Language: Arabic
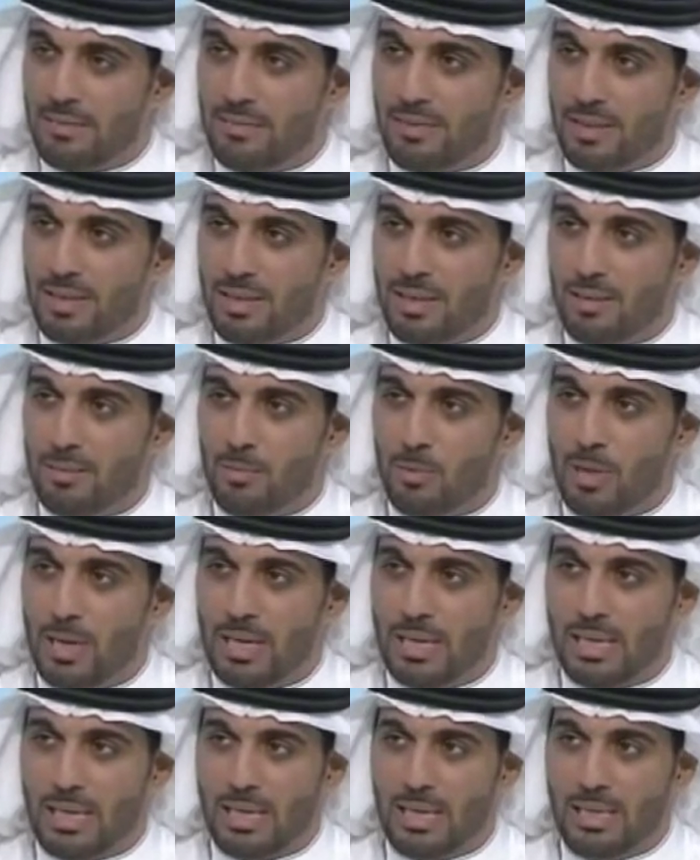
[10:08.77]
في
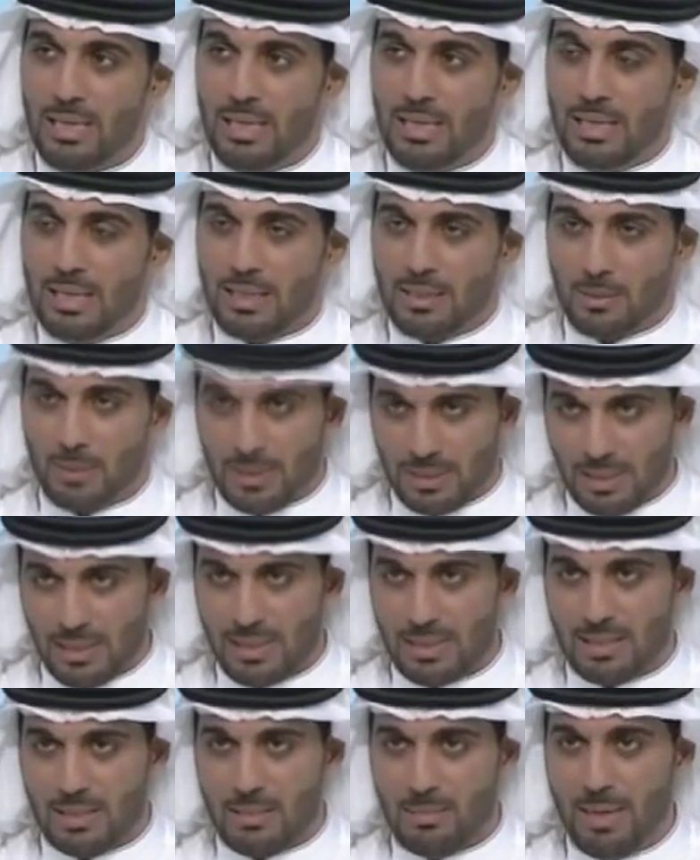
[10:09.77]
المواقع التواصل
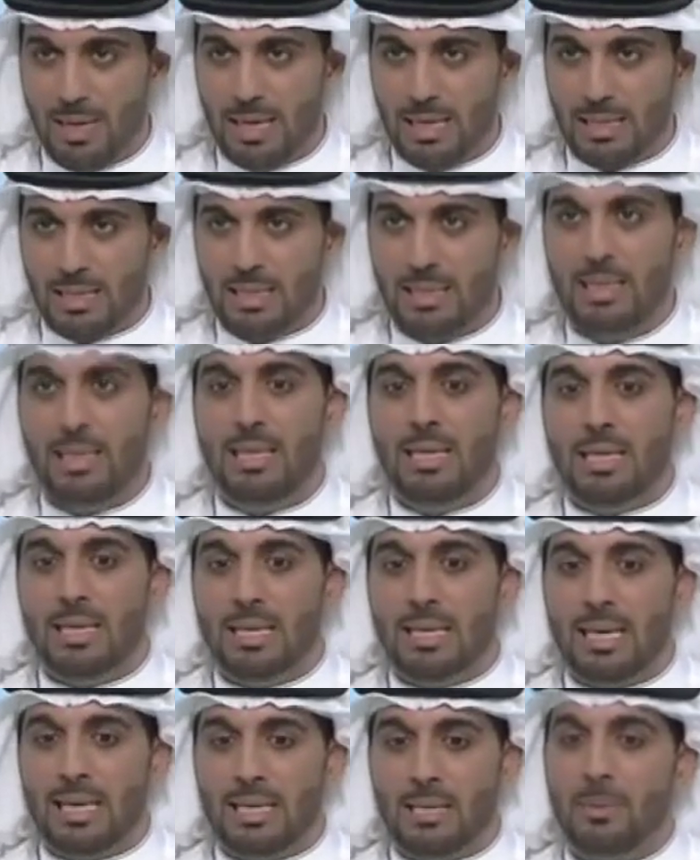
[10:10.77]
الاجتماعي
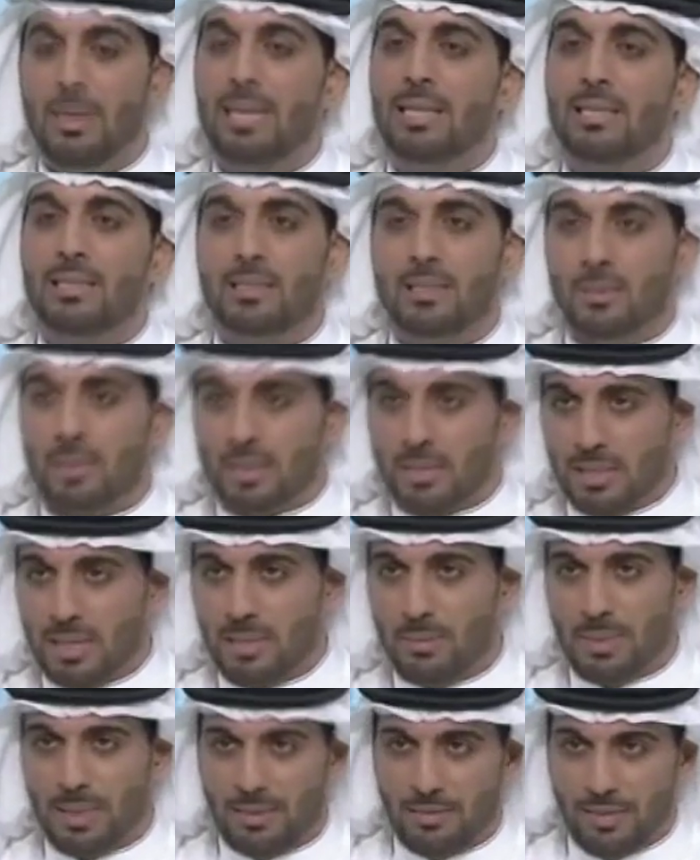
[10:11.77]
احنا وايد نسوي
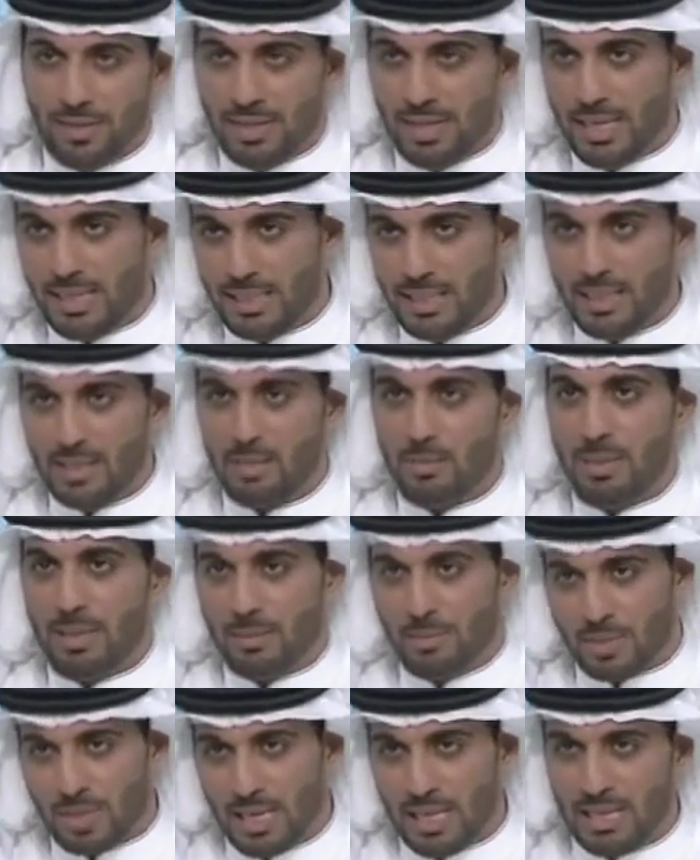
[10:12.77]
اشياء مع الفنانين ومع
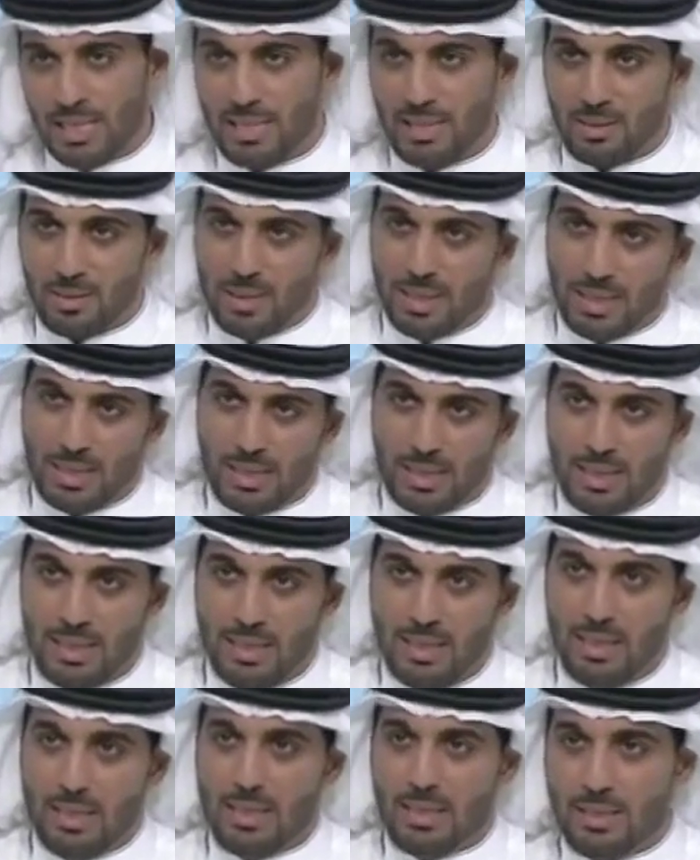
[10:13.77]
المشاهير
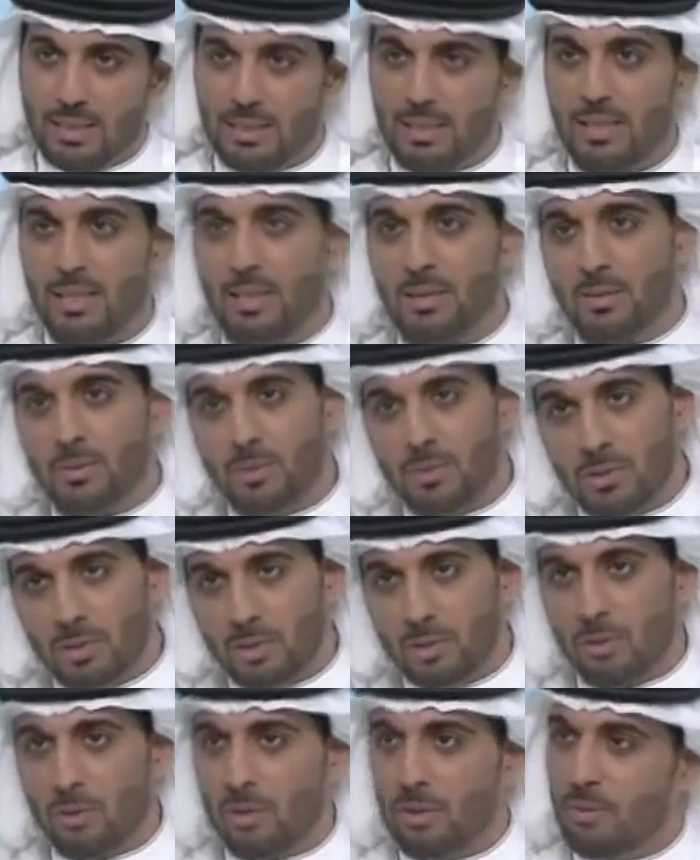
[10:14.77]
وهذا نسير
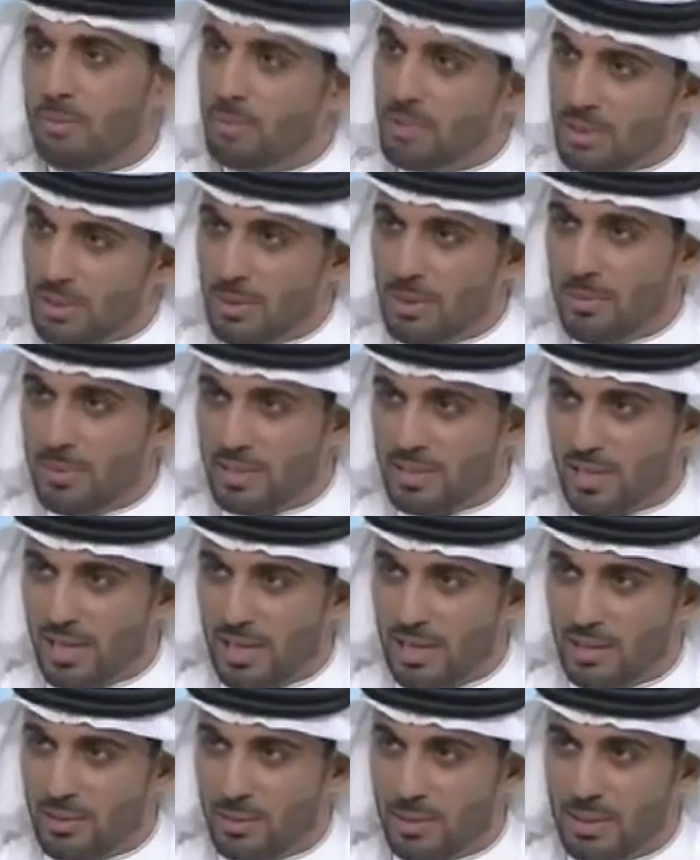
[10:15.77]
ونزورهم ونسوي لهم اشياء
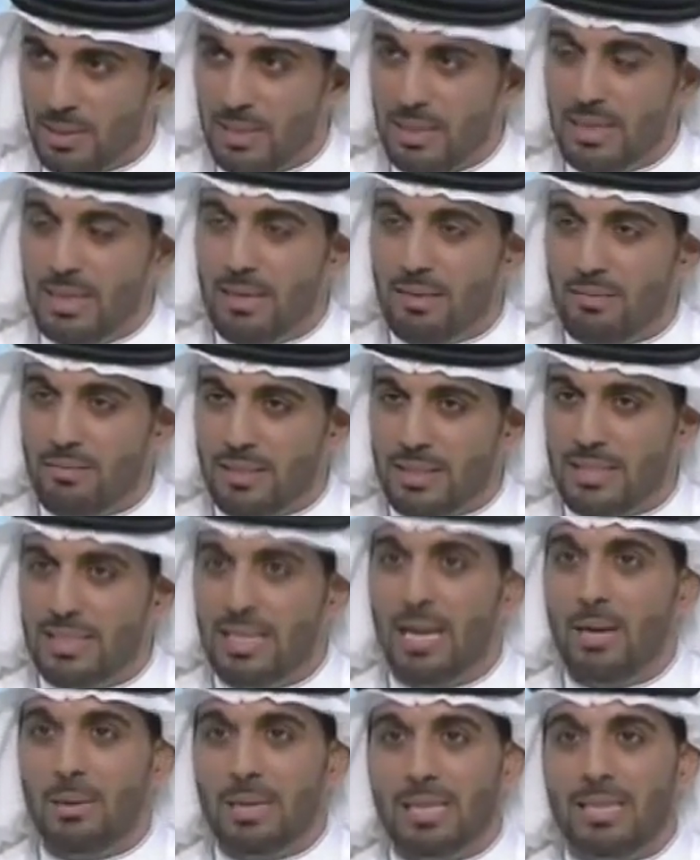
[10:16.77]
حلوه
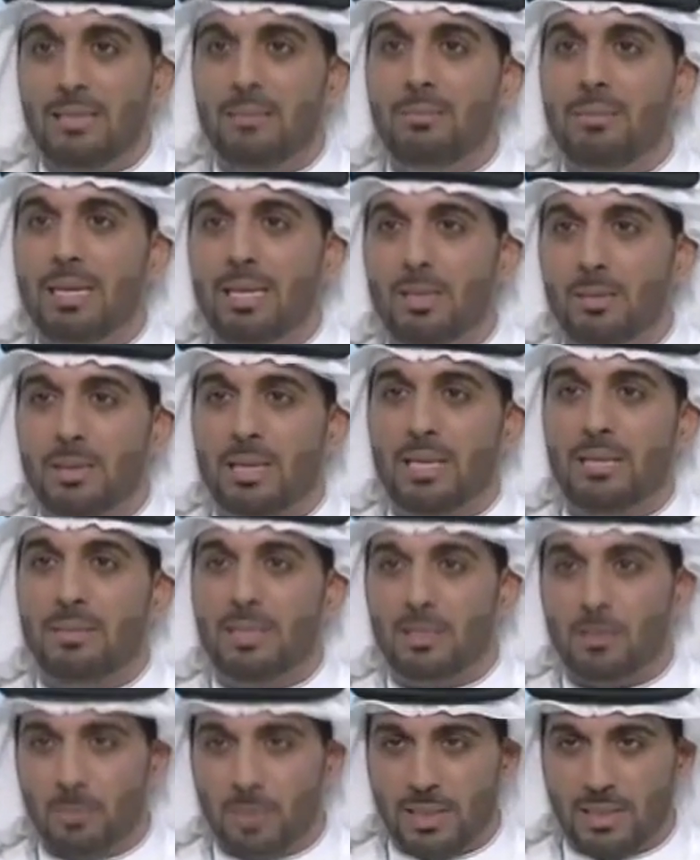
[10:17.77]
فتداولت بينهم كلمه
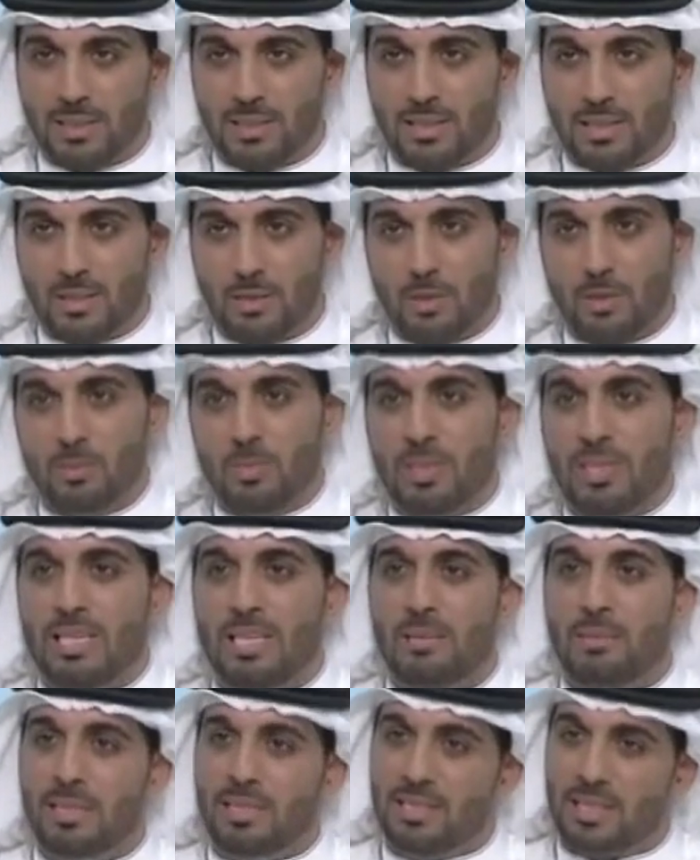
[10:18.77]
وبس يقولون معين
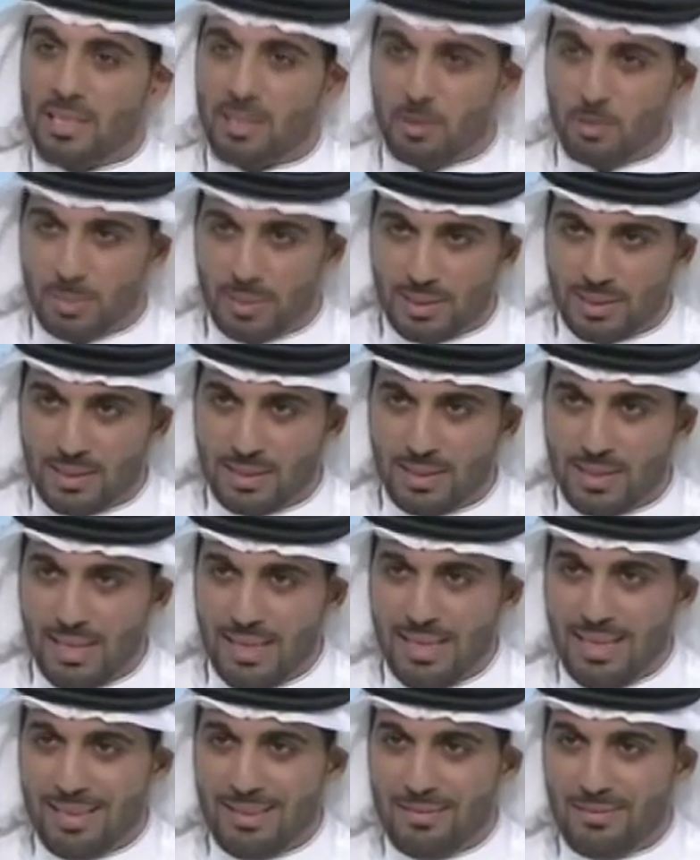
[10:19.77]
البستكي وبس
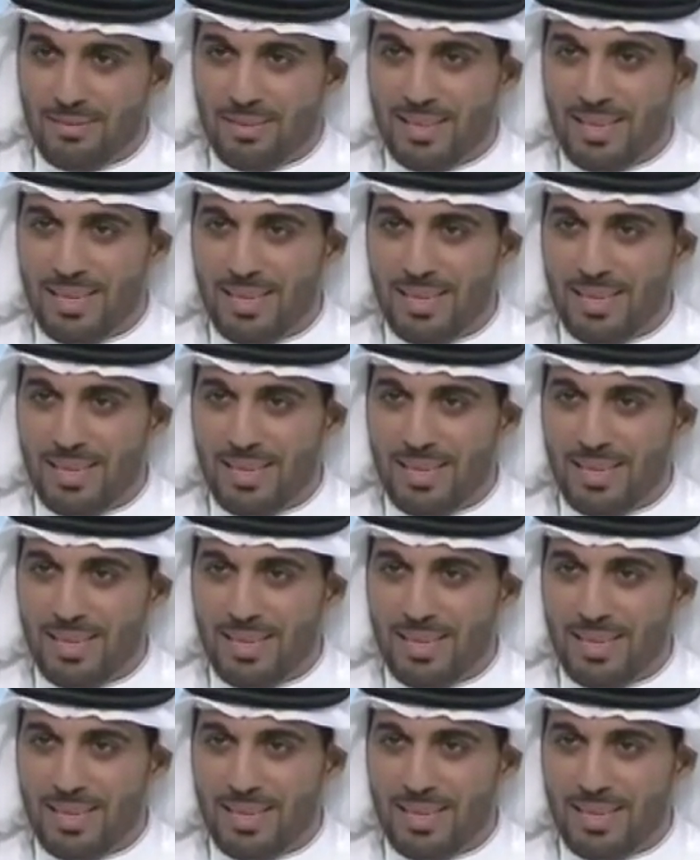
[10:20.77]
ف